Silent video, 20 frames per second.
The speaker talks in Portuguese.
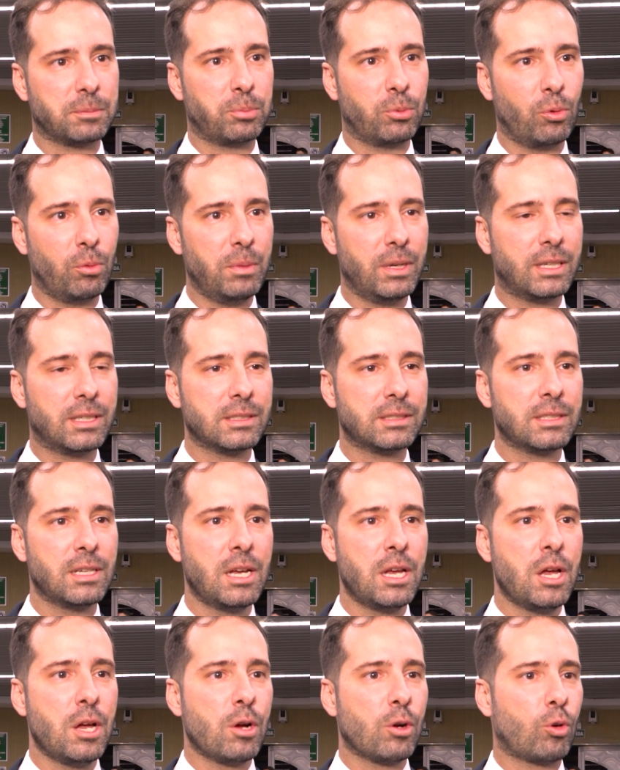públicas,
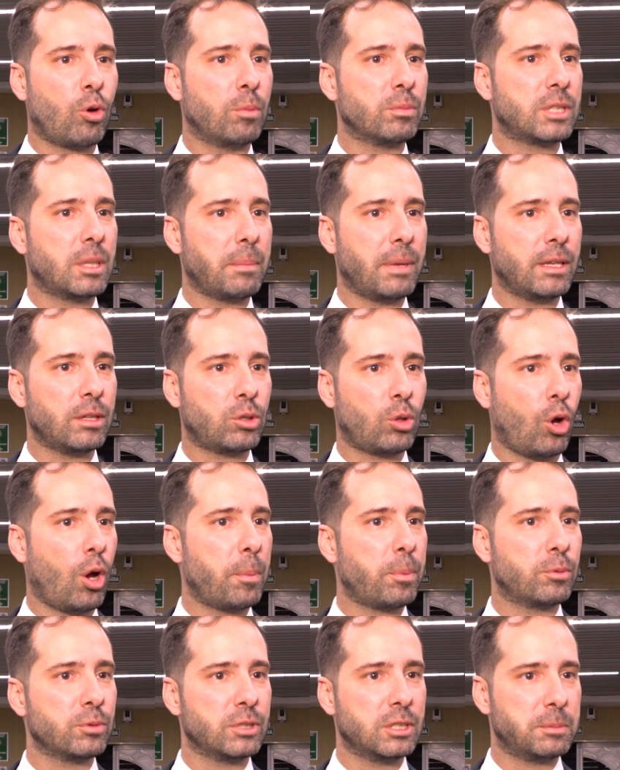como também
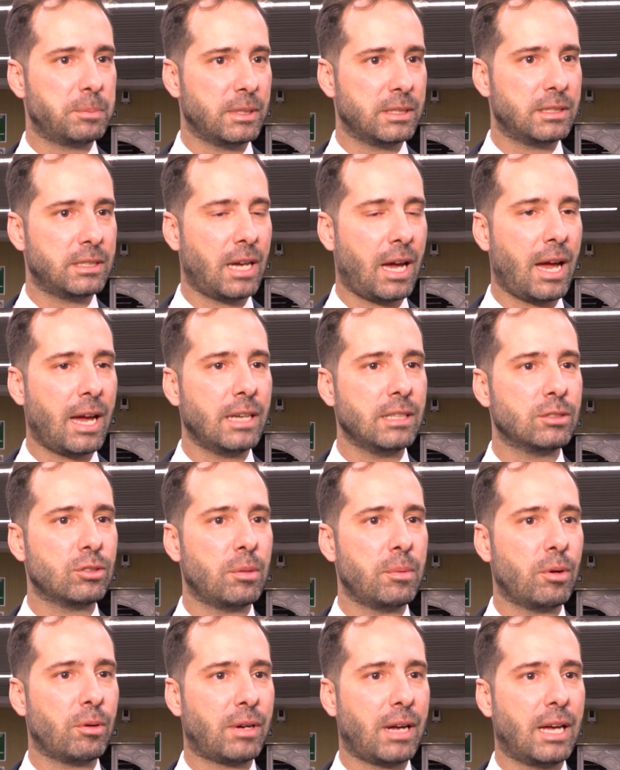tópicos especiais,
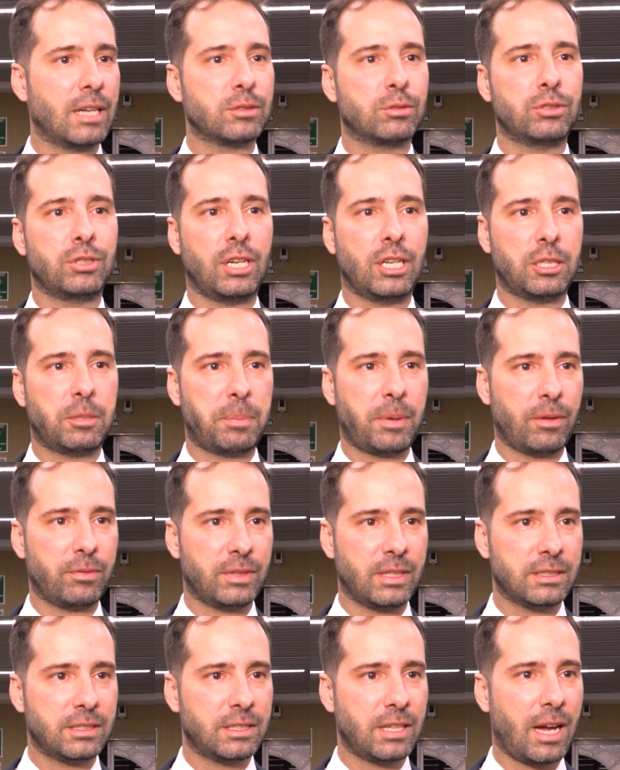como é o caso do direito
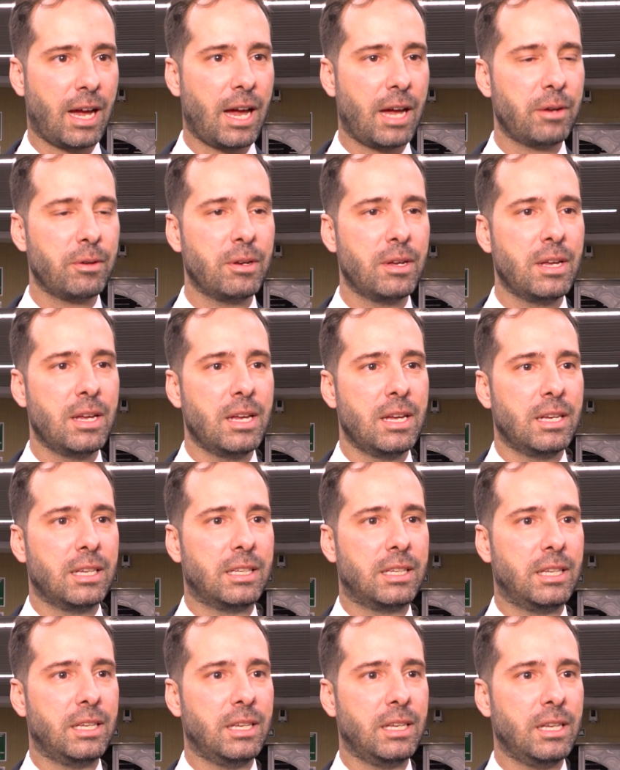previdenciário
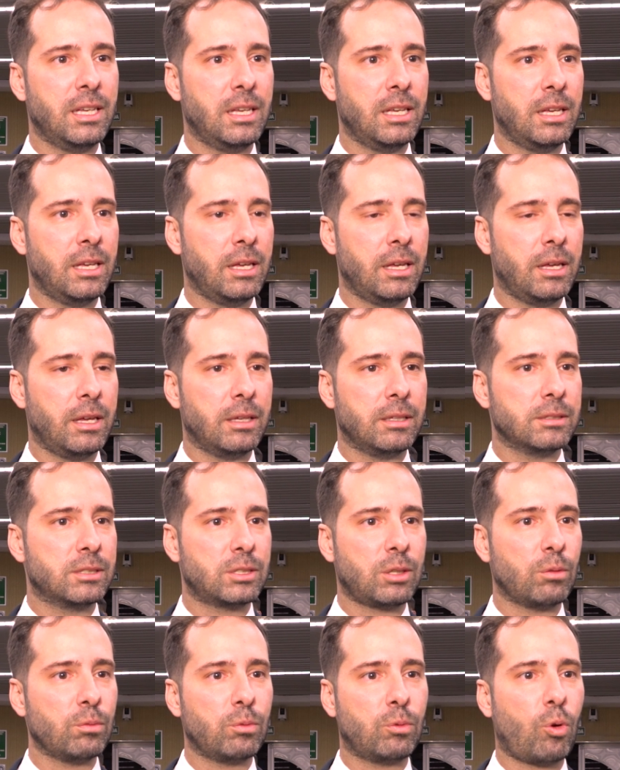que
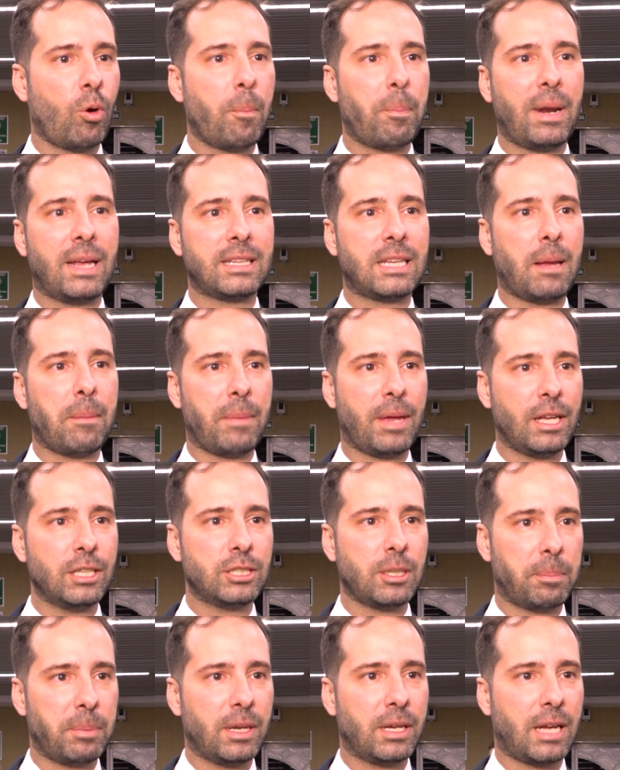são
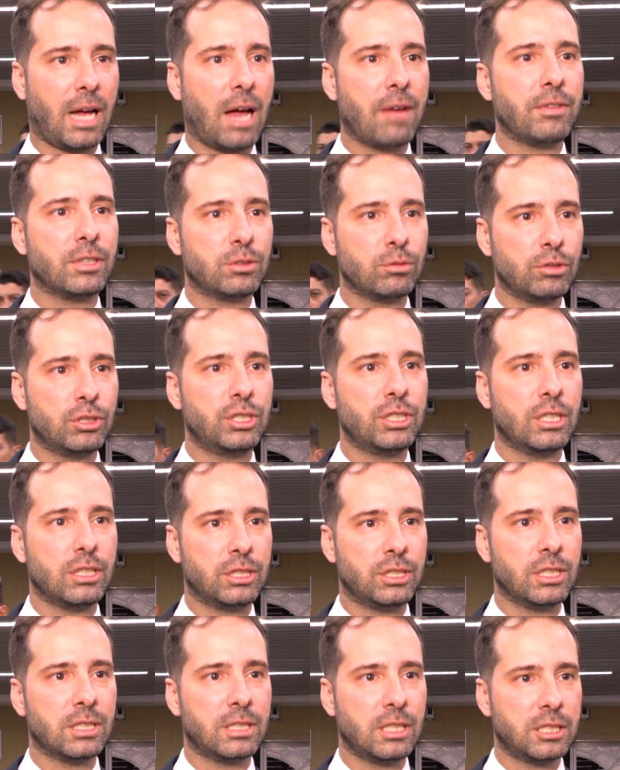completamente aplicáveis no dia a
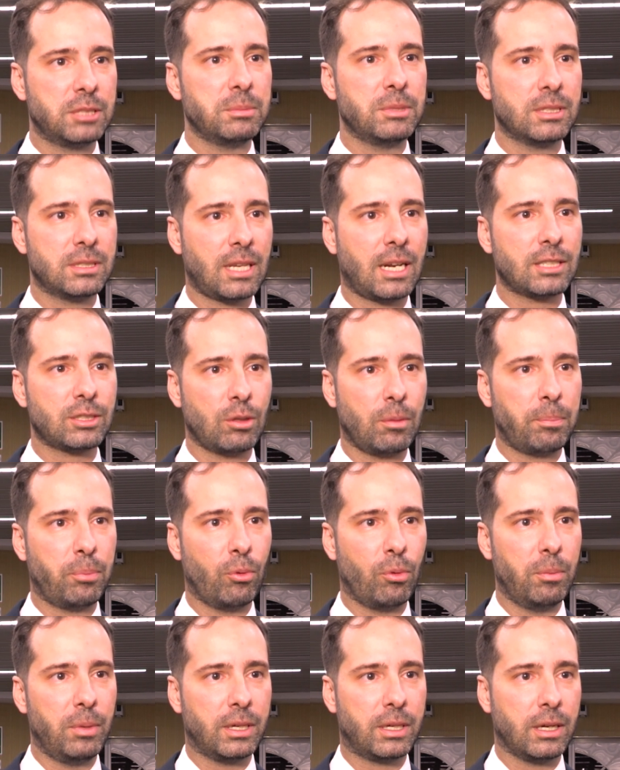dia da administração
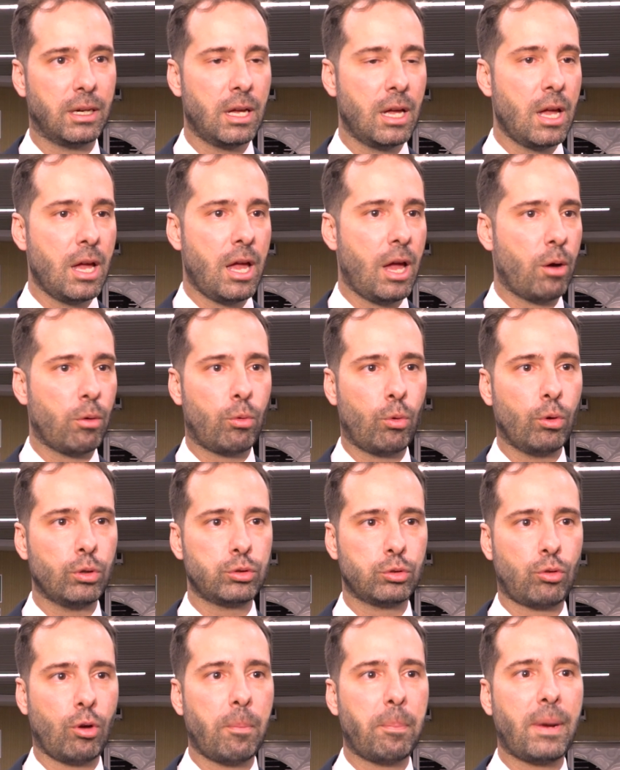pública. É um
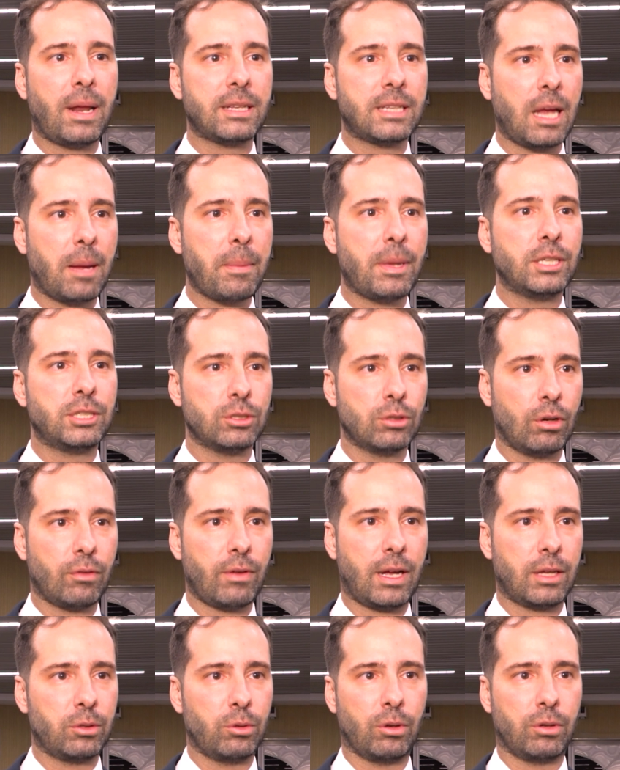curso completamente
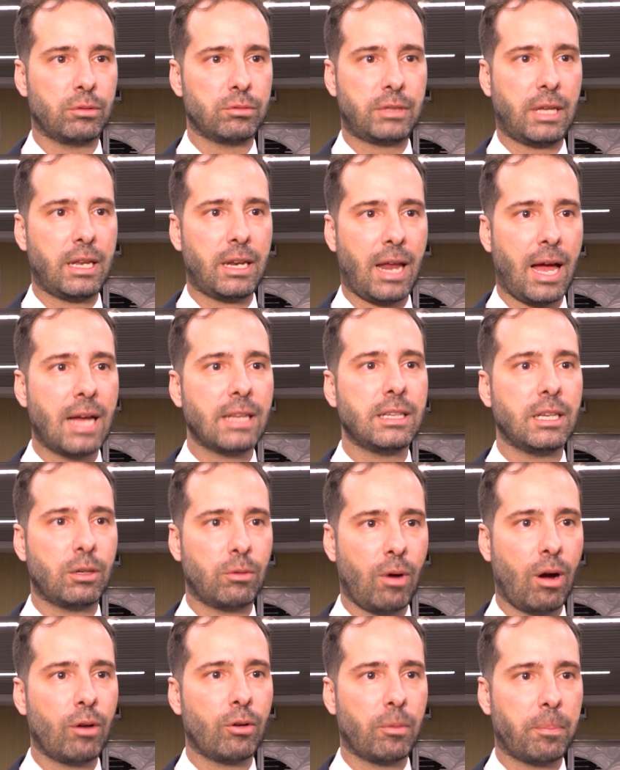inovador, não tem nada
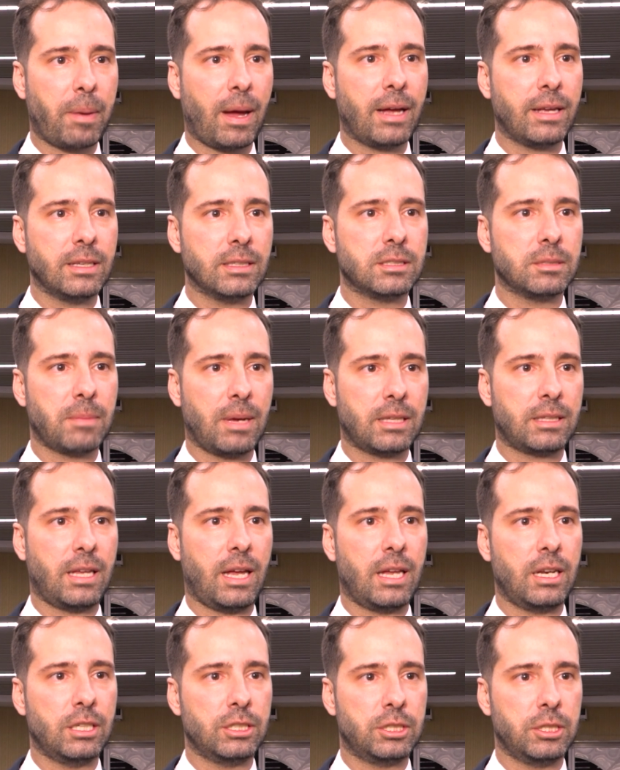igual no país em
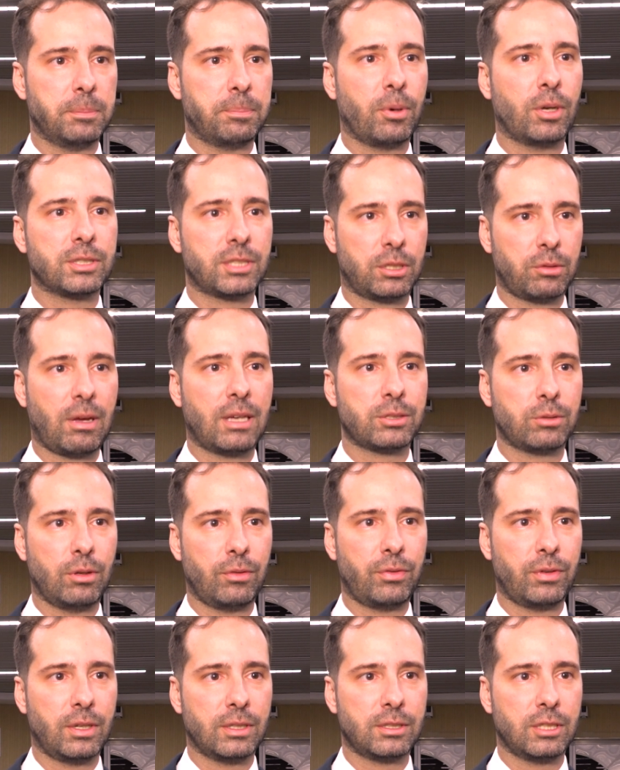matéria de pós-graduação em
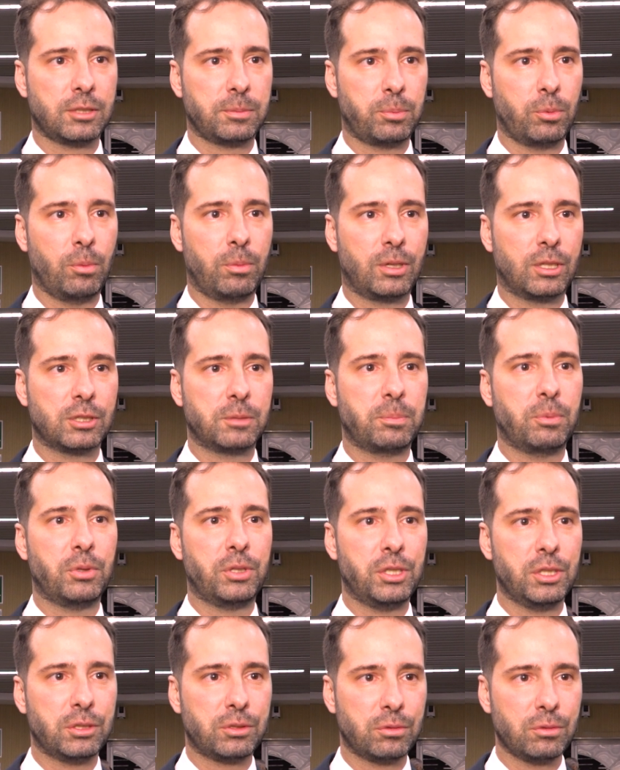finanças públicas. Por
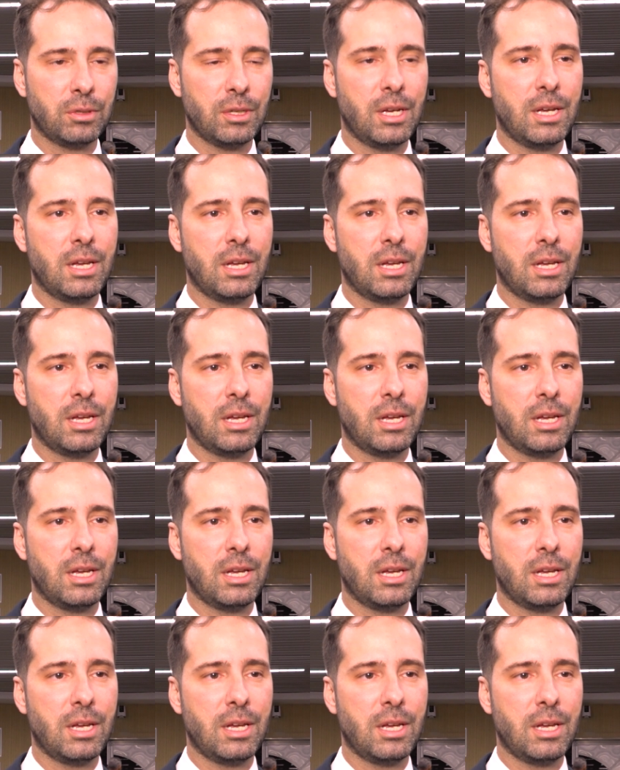isso